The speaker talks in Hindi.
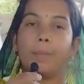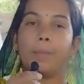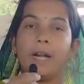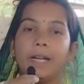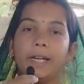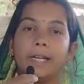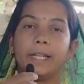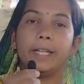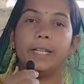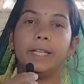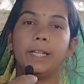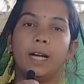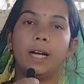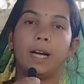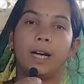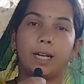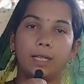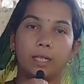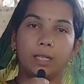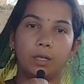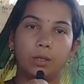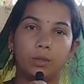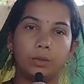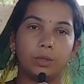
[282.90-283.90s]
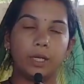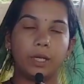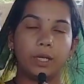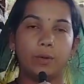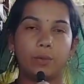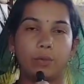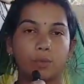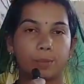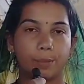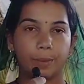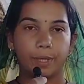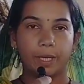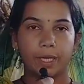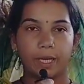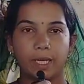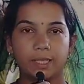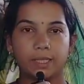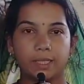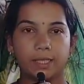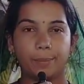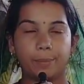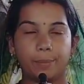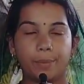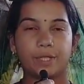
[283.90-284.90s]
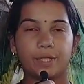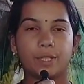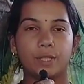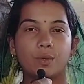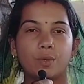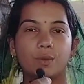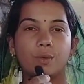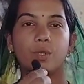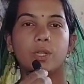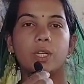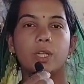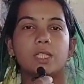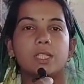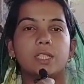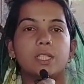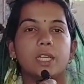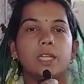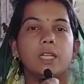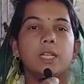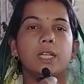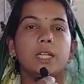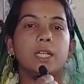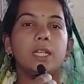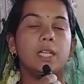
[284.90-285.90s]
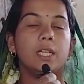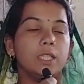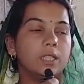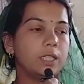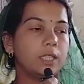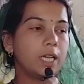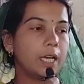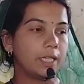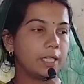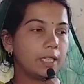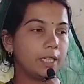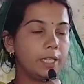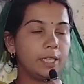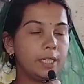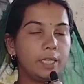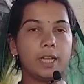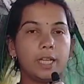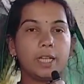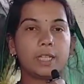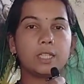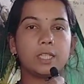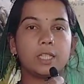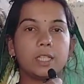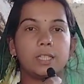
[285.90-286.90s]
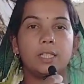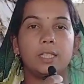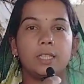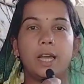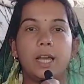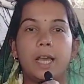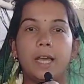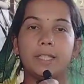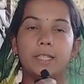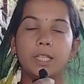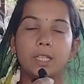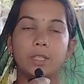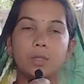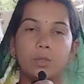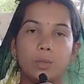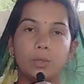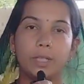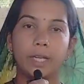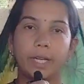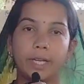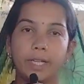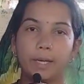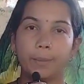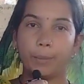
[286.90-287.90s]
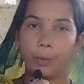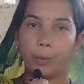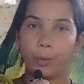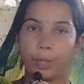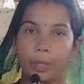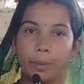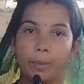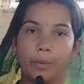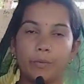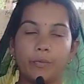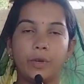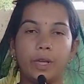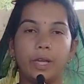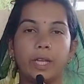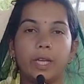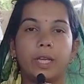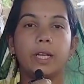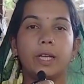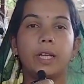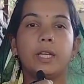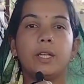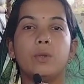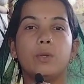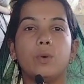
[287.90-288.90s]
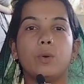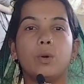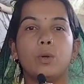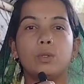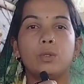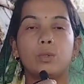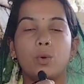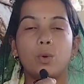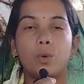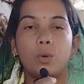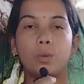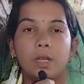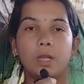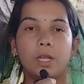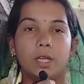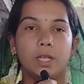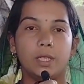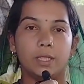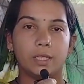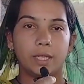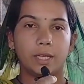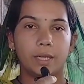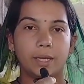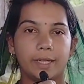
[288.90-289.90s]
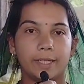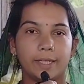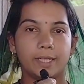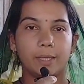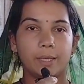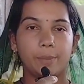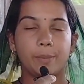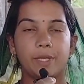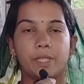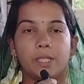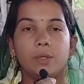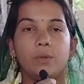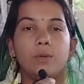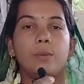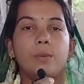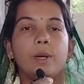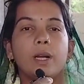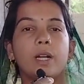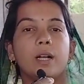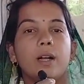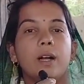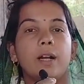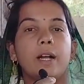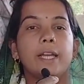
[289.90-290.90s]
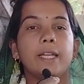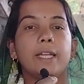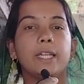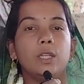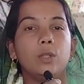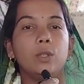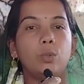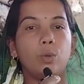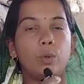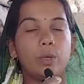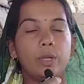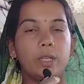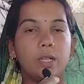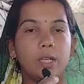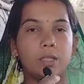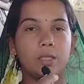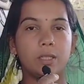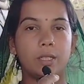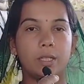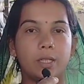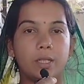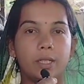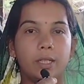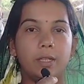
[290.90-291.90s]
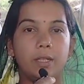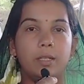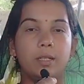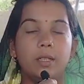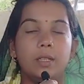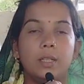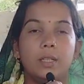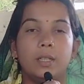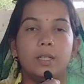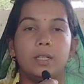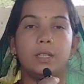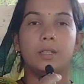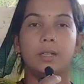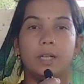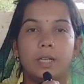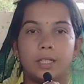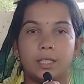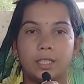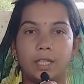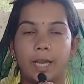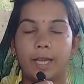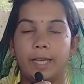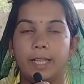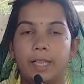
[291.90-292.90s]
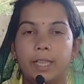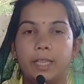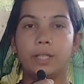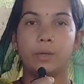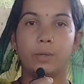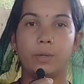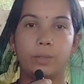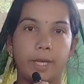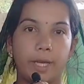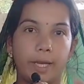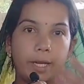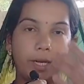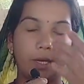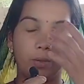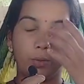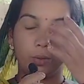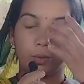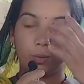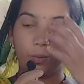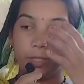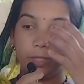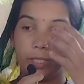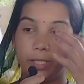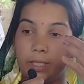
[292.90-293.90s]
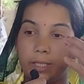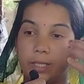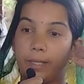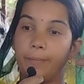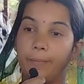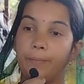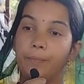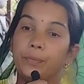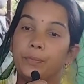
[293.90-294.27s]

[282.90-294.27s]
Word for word: बाटी का आटा होता है उस प्रकार से पीसी हुई होना चाहिए ताकि इन्हें अच्छे से डाइजेस्ट हो जाए ये पोटे में फेंके नहीं और जो ये ऐसी पीसी हुई मक्का खाएंगी तो इनका शरीर अच्छा हेल्दी हो जाएगा उस वजह से